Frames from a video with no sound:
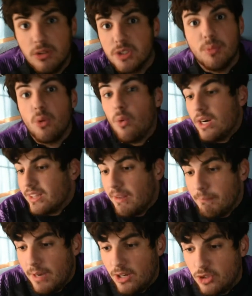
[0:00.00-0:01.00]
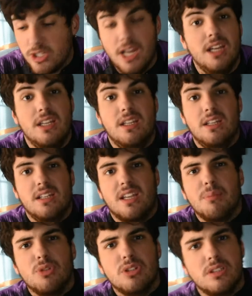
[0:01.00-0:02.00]
no se puede jugar tan mal, o sea, eh,
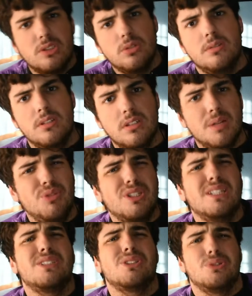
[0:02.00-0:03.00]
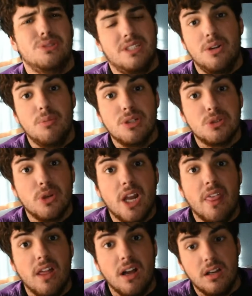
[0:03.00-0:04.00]
¿qué hemos hecho? ¿Qué hemos hecho? Es que no hemos hecho
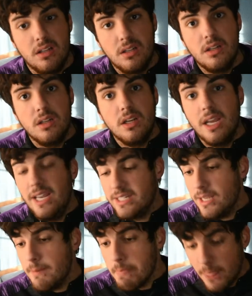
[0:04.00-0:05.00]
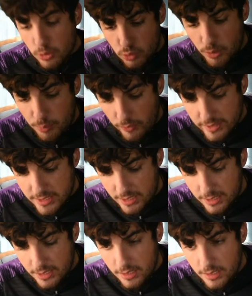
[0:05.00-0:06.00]
nada. Es que tú no puedes
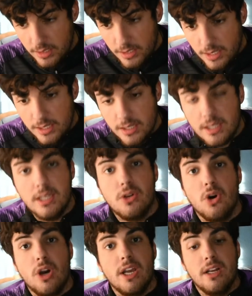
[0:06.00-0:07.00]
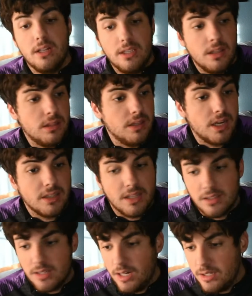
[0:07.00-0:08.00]
salir y coger y encerrarte
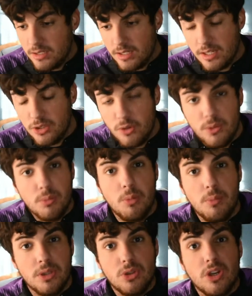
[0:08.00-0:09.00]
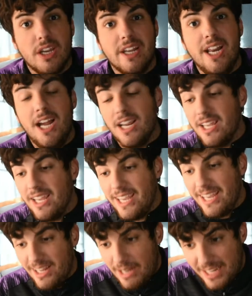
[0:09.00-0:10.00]
atrás, que es que yo vi un momento que creía
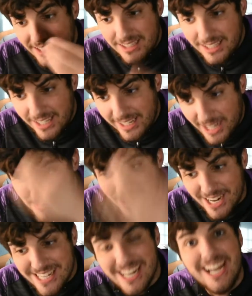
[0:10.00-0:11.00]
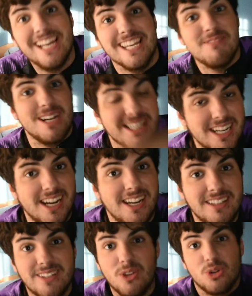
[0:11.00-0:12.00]
que el Atleti era el Barça y el Barça era el
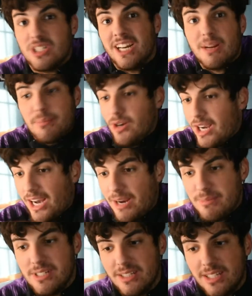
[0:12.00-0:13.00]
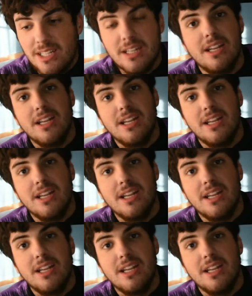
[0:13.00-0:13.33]
Atleti, digo, se han cambiado las camisetas